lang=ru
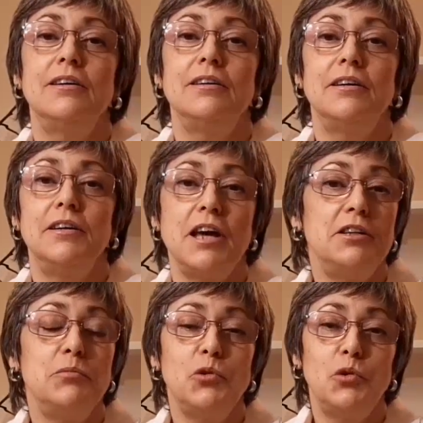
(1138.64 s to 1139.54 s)
Э, я
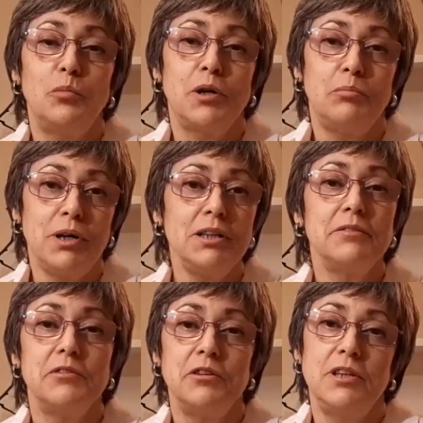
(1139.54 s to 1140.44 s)
немного пропала,
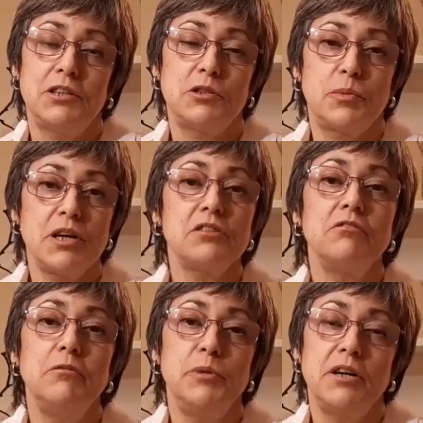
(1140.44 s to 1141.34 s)
вы даже
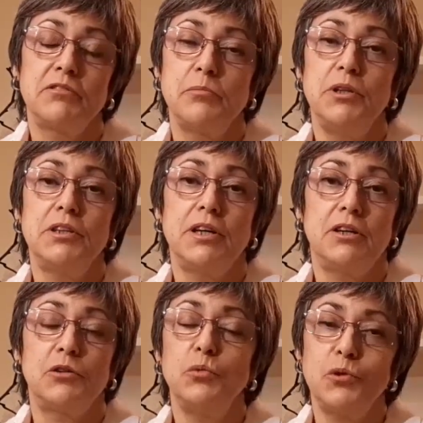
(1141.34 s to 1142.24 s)
спрашивали меня в
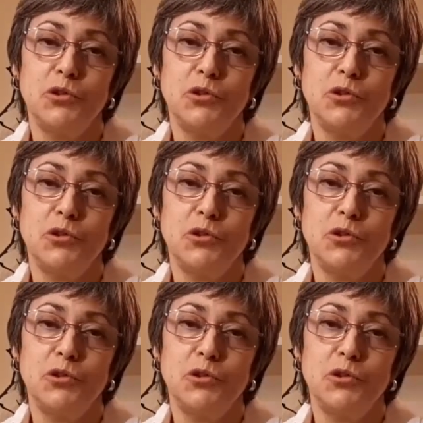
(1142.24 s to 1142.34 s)
комментариях, но